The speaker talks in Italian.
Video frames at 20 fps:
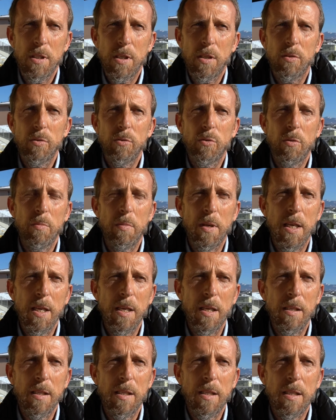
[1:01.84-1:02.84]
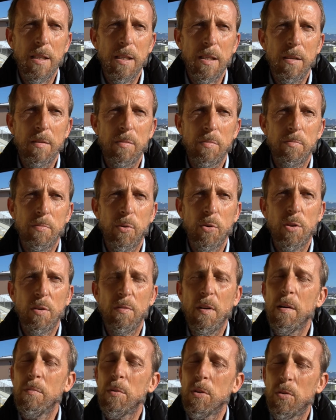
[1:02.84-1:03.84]
secondo me eh,
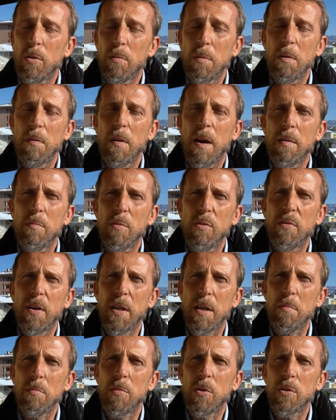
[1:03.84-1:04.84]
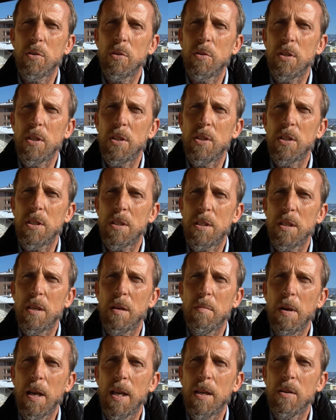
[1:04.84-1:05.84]
potevamo e dovevamo fare in modo di
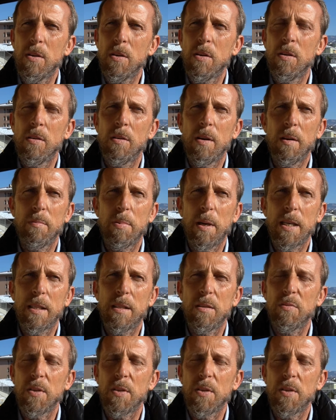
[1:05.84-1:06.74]
gestire meglio la parte